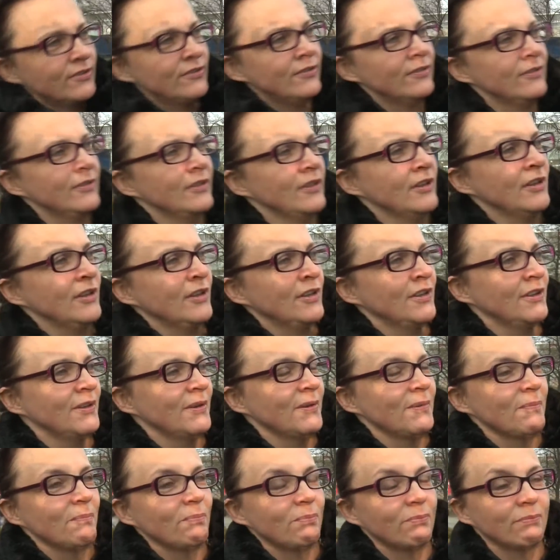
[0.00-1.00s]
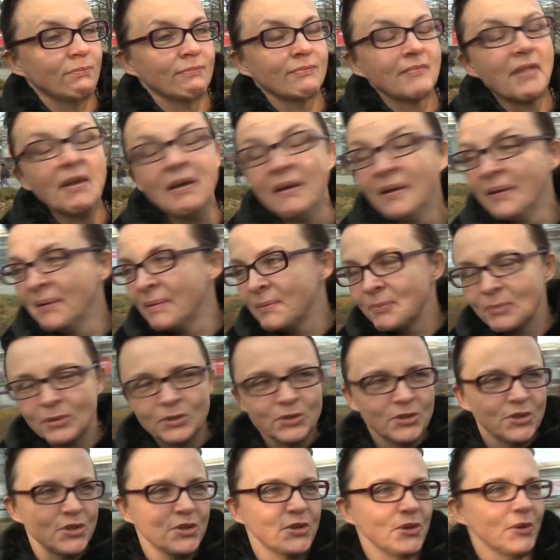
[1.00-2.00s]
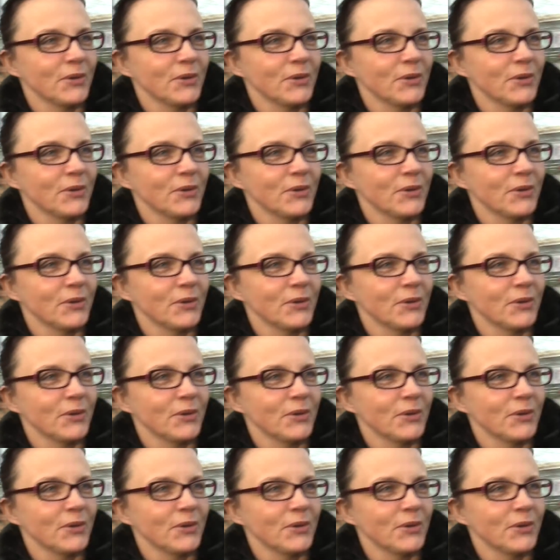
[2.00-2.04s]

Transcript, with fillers: Bardzo blisko. 50?